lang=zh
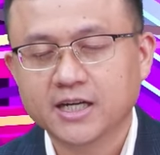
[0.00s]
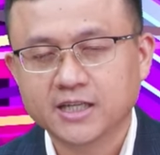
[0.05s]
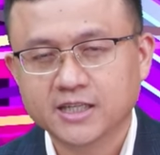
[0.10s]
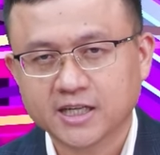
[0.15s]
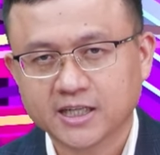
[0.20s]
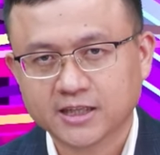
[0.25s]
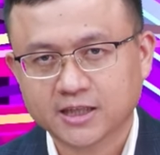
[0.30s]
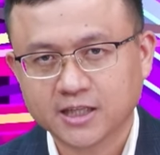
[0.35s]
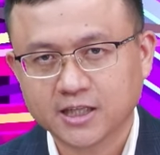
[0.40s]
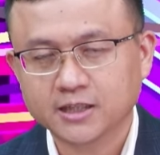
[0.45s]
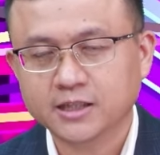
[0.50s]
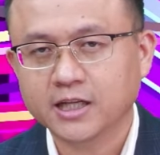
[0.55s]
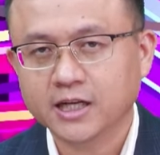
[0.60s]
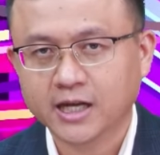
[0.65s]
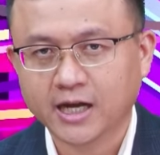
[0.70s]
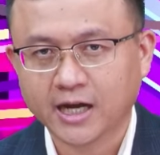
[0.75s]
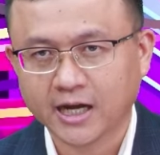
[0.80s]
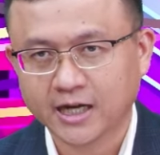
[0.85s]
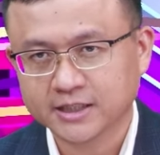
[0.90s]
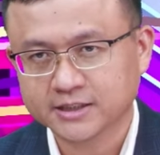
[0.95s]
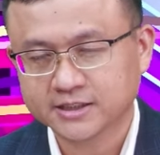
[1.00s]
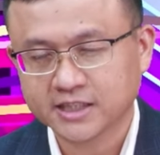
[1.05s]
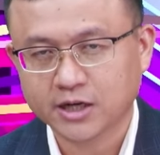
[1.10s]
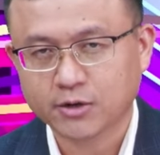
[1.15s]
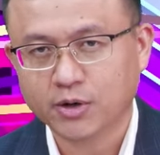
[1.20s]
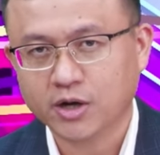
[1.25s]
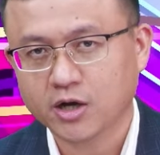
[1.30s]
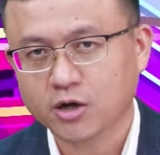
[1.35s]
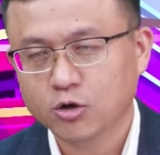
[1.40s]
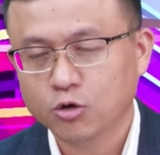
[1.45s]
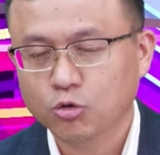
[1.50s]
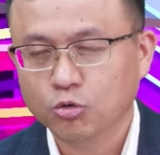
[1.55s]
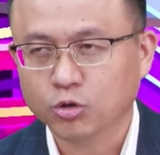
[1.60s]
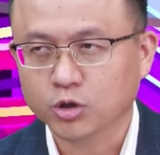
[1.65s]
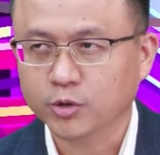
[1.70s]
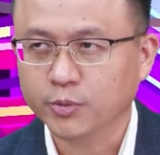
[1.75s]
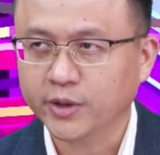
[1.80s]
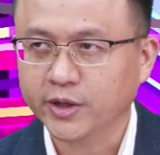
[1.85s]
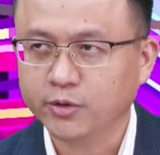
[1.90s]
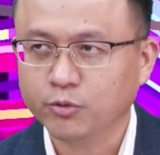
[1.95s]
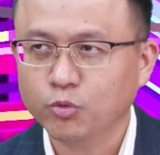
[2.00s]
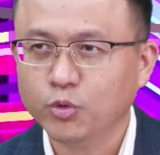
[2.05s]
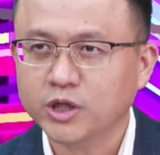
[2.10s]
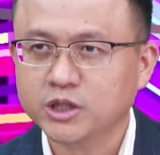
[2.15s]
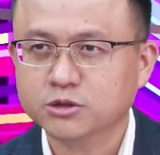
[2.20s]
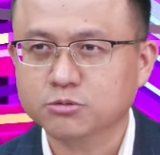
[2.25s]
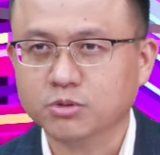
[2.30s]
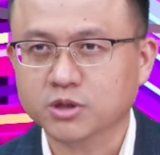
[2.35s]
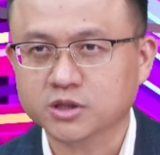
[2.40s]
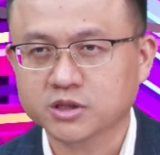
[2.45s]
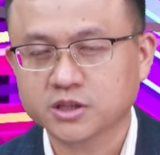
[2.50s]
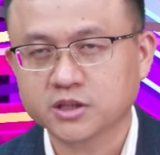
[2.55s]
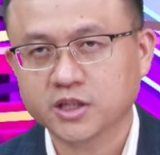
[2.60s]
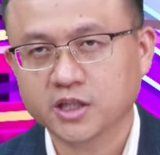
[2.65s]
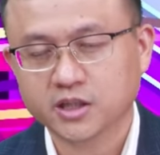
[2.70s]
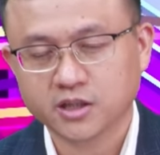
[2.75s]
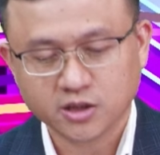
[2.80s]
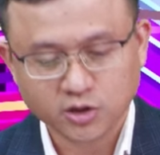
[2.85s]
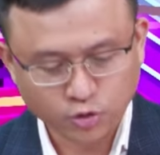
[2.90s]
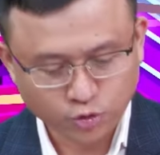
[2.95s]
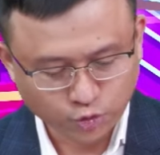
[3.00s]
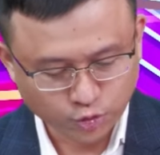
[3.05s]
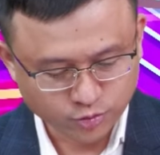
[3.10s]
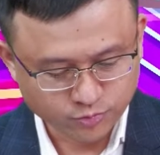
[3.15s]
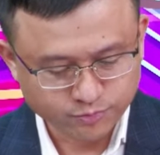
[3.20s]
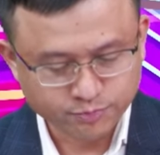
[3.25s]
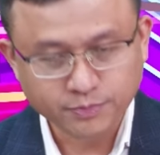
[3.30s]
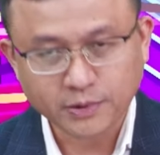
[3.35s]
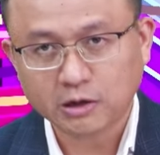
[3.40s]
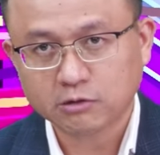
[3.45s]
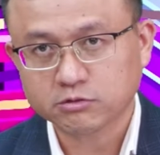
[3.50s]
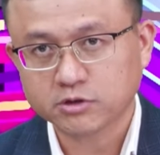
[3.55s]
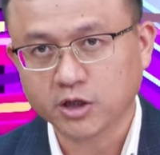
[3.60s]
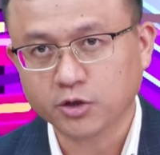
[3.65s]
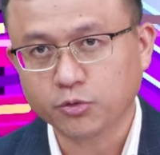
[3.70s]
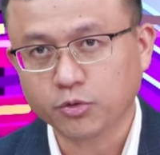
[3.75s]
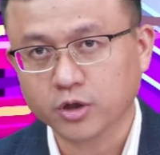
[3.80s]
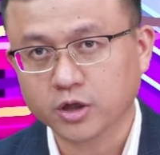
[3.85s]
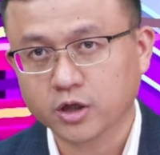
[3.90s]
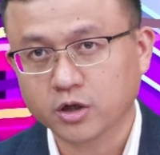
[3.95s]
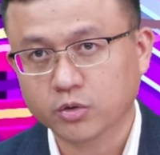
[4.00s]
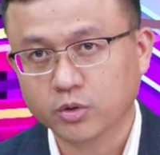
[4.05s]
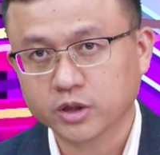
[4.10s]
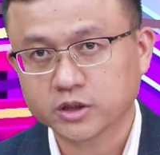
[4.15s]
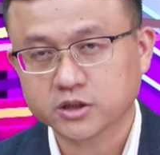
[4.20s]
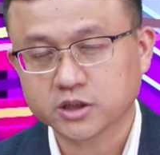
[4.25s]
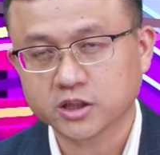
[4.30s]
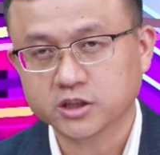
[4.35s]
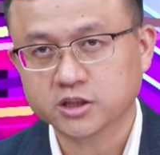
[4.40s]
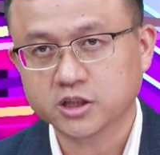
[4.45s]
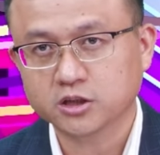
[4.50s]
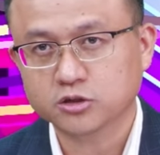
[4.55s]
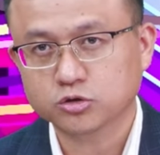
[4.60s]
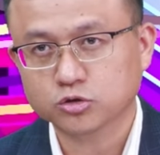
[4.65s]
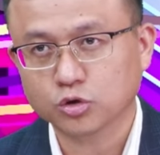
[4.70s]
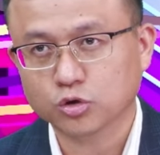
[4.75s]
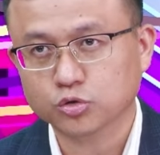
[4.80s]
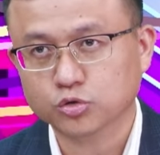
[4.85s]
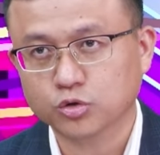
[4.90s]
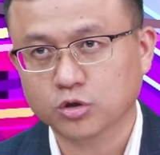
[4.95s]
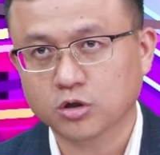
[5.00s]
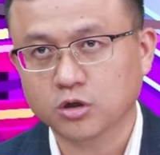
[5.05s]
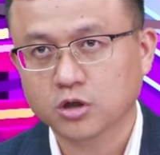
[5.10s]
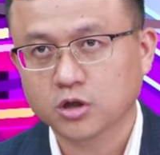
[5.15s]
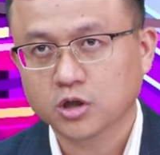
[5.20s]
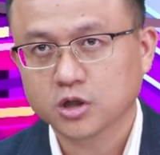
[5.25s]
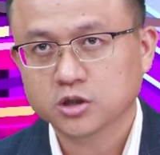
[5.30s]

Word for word: 那特定人还在的话，我认为为什么今天云豹能源呢会呈现重挫？